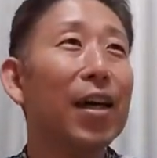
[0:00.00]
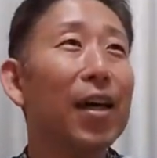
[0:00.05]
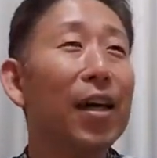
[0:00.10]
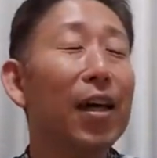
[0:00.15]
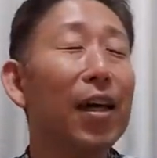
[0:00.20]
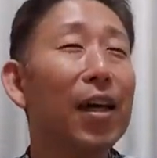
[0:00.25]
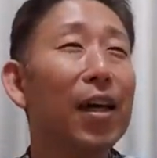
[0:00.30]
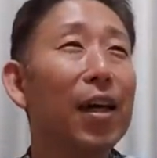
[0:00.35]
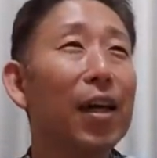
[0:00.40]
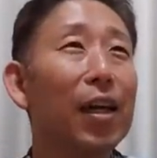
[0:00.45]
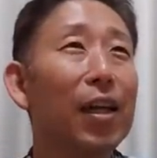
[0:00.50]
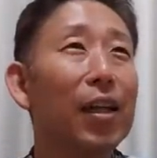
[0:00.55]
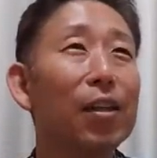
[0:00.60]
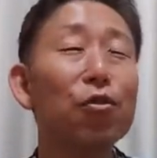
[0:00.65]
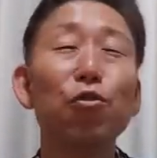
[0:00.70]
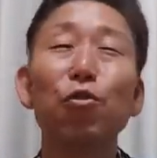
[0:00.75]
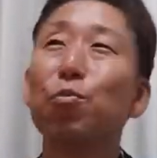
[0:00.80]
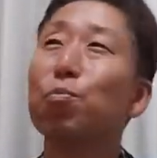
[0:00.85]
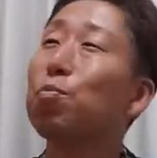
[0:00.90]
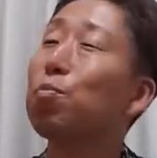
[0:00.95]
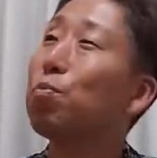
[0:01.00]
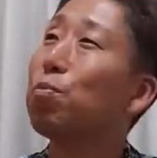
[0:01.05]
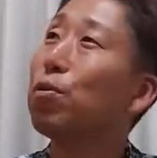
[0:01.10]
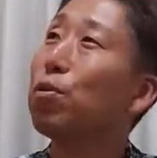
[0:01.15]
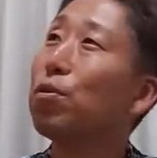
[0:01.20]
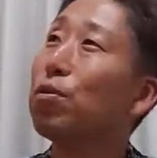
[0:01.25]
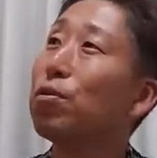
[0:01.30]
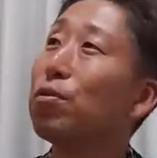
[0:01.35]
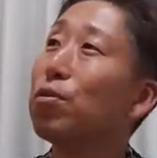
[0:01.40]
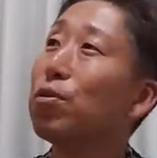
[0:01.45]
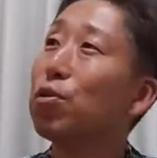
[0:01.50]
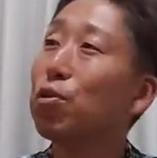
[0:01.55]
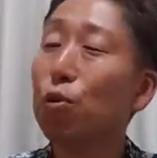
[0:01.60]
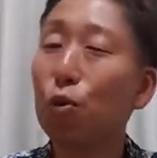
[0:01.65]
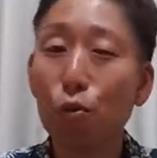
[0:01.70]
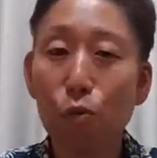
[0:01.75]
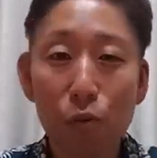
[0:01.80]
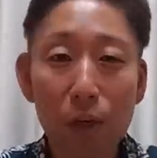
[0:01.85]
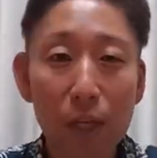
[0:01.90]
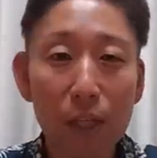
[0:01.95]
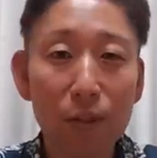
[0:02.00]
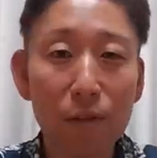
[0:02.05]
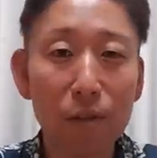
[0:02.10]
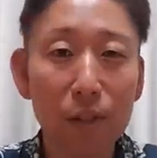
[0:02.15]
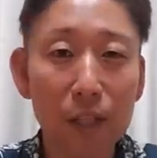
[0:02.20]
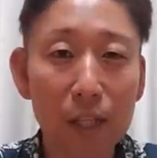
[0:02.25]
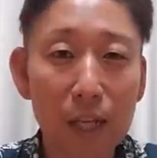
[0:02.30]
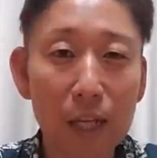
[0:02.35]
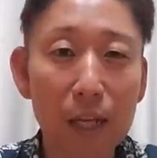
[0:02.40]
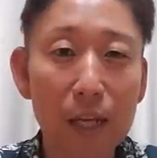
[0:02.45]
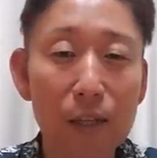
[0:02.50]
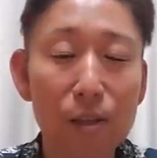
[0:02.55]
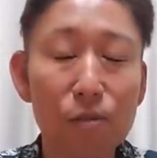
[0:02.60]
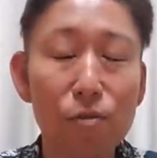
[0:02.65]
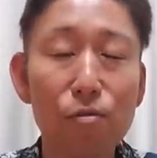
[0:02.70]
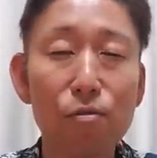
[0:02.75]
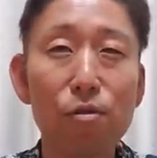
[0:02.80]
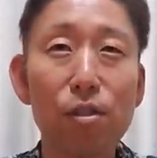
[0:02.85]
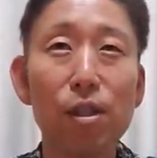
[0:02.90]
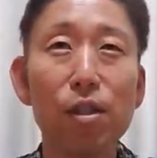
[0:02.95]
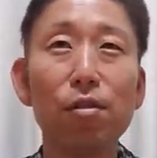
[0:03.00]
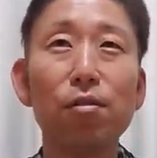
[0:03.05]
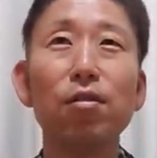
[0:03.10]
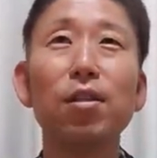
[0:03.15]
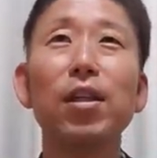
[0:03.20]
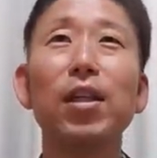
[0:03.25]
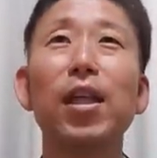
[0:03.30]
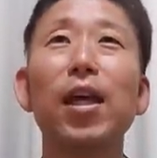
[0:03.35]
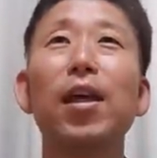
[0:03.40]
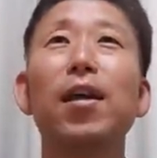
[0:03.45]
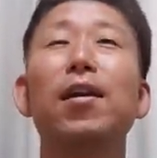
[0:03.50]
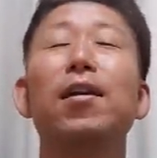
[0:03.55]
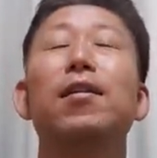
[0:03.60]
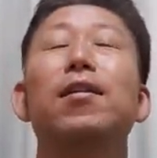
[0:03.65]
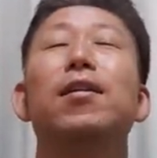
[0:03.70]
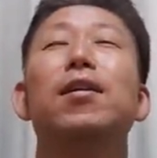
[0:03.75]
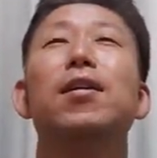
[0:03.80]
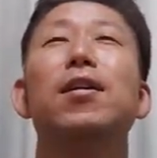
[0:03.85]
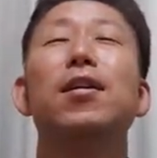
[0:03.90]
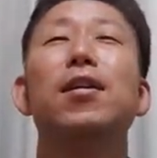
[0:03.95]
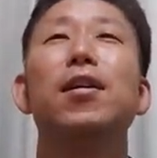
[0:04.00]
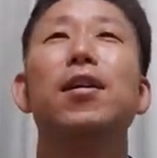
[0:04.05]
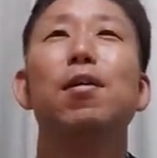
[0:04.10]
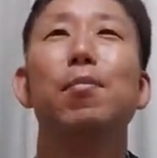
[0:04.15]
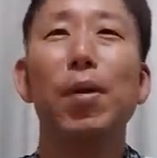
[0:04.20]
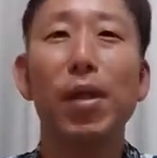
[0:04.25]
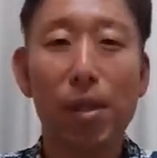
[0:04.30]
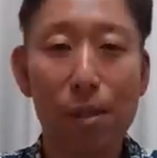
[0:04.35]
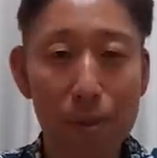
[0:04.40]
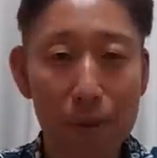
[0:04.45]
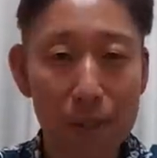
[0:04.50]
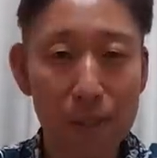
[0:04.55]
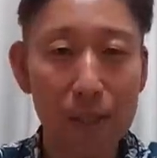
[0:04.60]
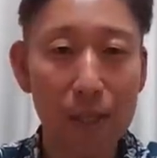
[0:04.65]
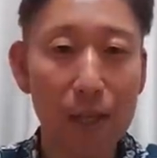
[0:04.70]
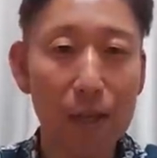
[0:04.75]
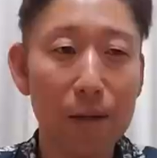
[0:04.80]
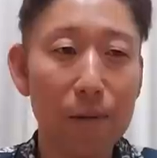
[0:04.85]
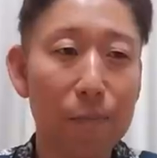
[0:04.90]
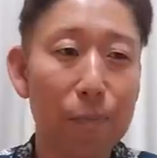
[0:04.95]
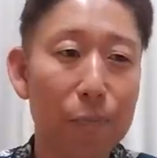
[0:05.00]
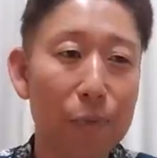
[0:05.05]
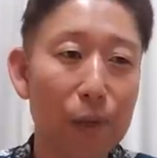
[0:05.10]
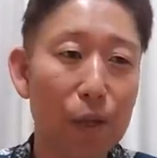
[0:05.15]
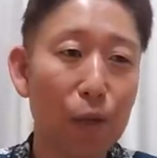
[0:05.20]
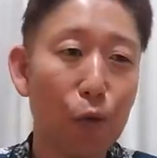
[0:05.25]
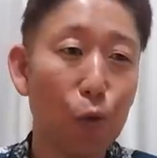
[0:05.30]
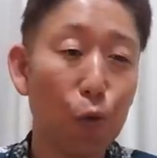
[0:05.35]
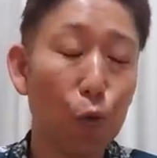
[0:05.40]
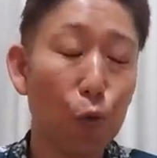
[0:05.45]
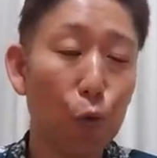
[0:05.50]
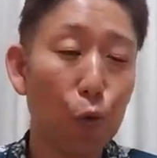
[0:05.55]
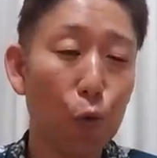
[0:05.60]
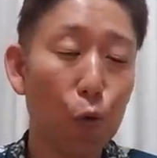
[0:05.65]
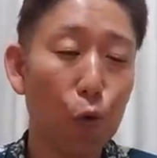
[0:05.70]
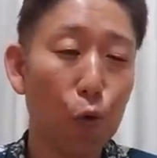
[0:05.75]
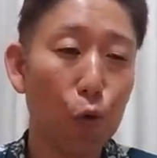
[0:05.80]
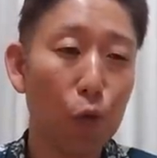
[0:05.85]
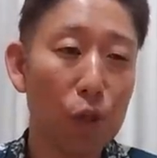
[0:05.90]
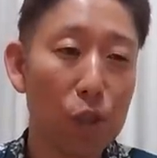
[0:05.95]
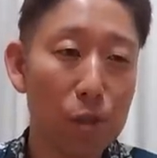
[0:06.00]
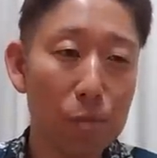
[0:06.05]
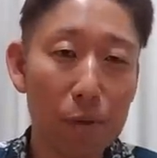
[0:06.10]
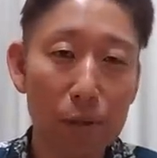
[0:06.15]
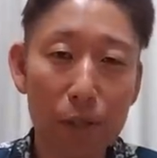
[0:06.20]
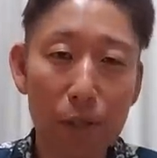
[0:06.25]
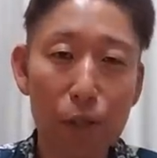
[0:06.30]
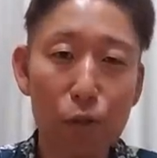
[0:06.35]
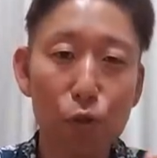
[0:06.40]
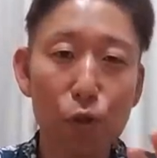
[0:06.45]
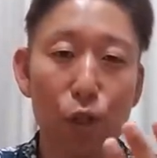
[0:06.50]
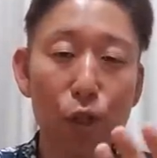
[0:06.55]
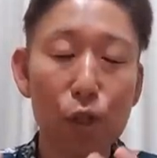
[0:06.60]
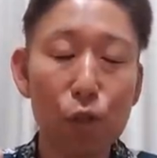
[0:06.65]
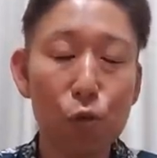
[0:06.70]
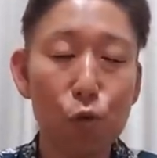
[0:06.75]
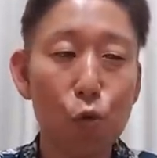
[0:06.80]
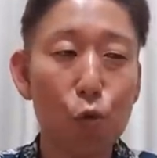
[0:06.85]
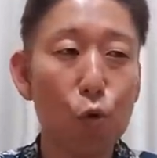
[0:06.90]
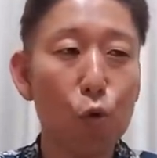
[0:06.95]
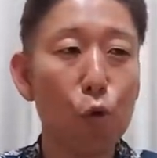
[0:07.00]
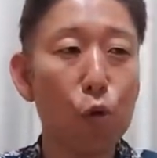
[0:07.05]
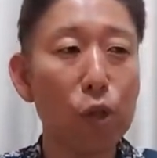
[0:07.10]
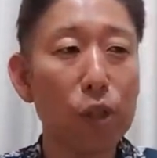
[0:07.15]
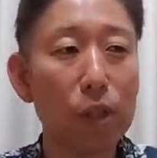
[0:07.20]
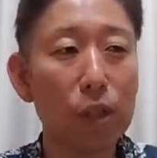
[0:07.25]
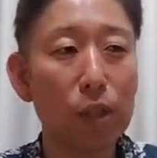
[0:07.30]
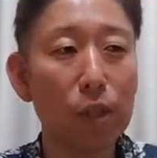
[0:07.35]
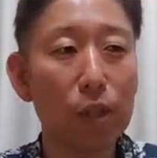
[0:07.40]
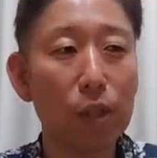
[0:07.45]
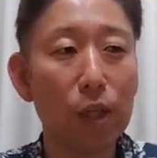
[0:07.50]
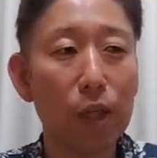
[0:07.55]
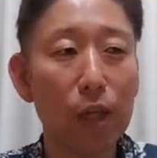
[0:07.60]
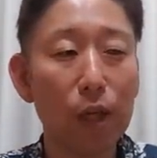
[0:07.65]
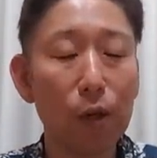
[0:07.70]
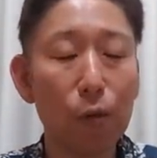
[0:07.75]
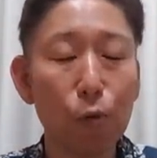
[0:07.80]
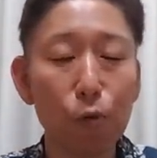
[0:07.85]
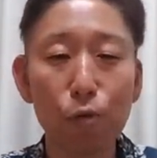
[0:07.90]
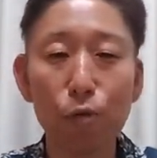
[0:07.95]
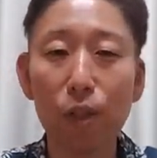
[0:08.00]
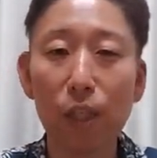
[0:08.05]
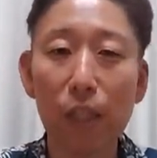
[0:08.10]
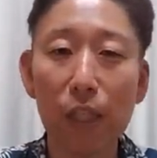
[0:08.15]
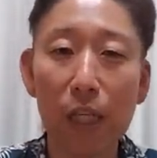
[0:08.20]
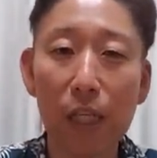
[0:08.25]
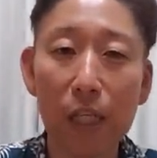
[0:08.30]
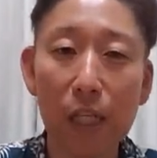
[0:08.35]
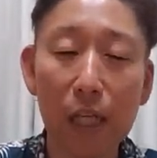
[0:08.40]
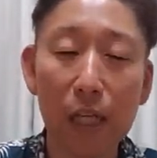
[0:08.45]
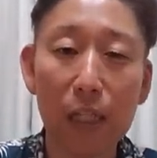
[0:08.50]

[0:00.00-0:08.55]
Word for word: えー、10分15分ぐらいですかね10時過ぎて、えー、待ちましてでその一番最初に情報を言ってえー、送っていただいた